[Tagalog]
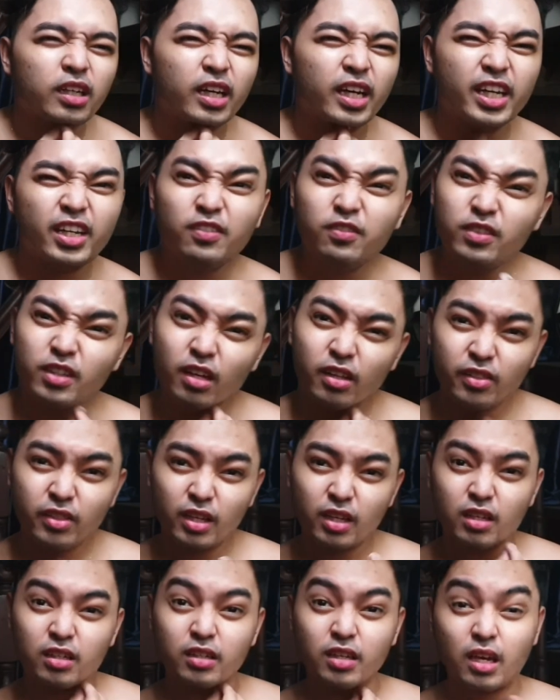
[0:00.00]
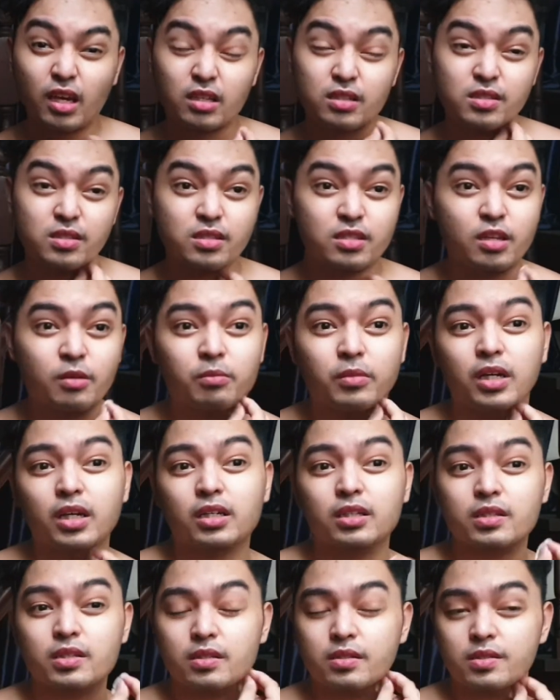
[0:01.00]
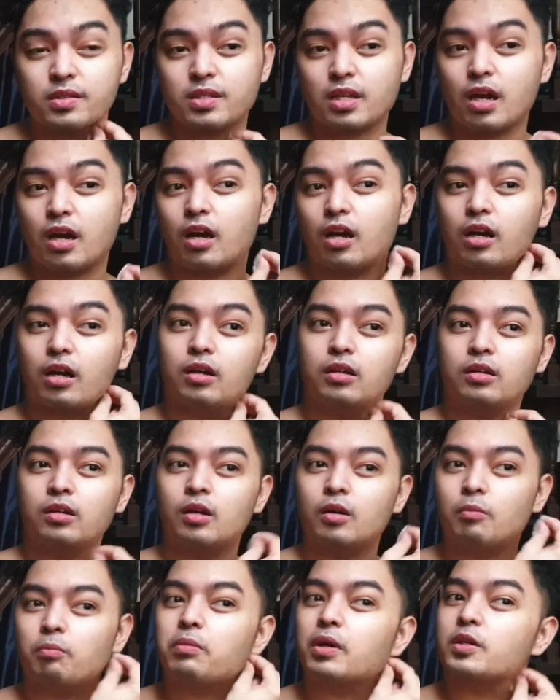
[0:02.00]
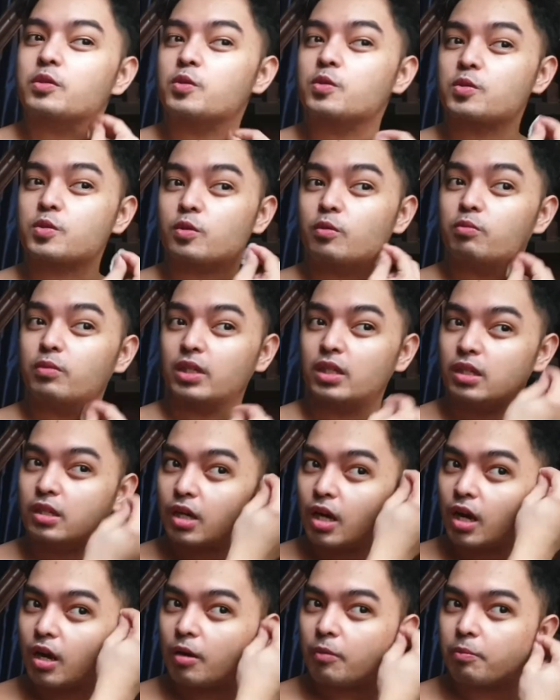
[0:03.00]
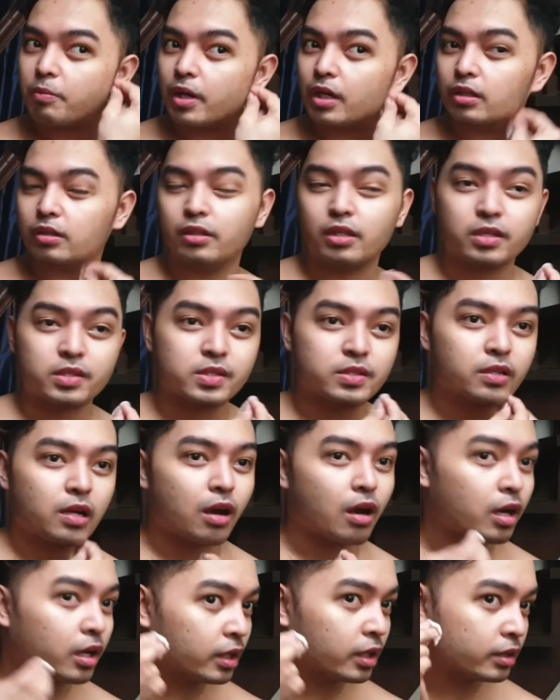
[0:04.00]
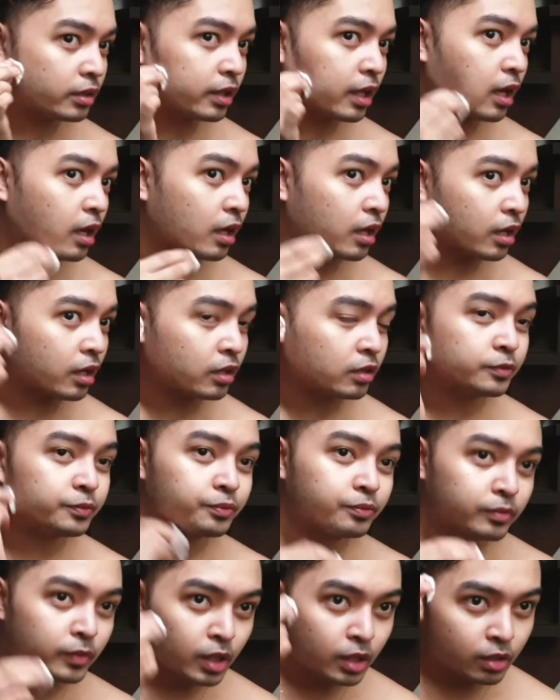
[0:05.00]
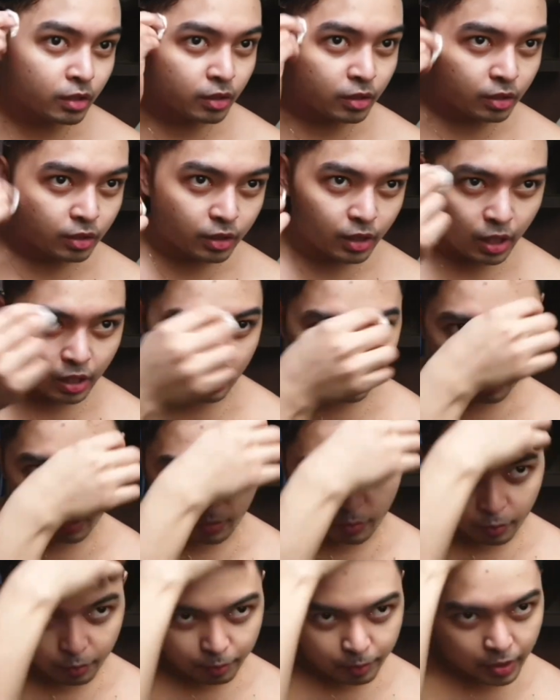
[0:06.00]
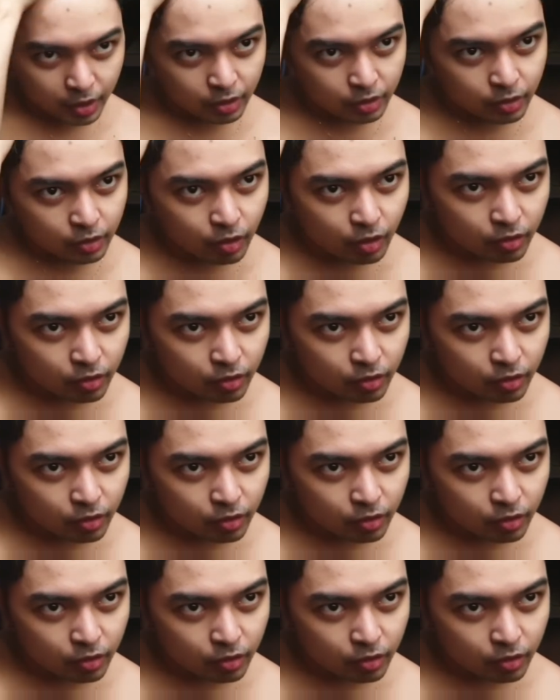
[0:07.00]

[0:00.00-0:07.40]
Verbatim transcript: I have nothing against naman sa pagsusumika, pag-discarte, like yung pag